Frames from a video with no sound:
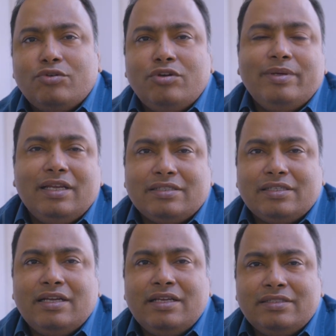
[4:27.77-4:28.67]
कोई भी
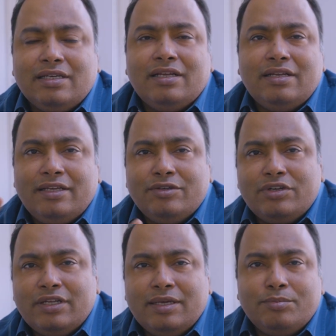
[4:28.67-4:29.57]
लक्षण नहीं है जलन नहीं हो
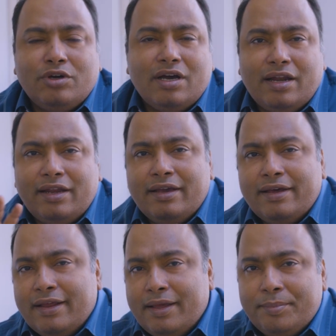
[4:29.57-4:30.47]
रही है बुखार नहीं
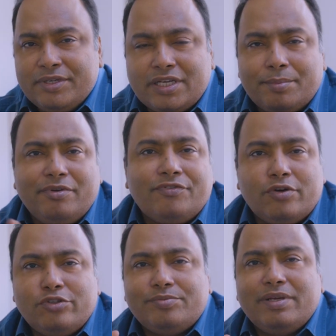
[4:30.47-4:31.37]
आ रहा है पेशाब में
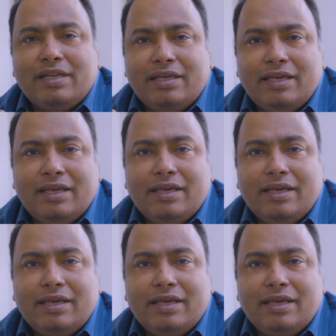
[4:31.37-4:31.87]
फाउल स्मेल नहीं है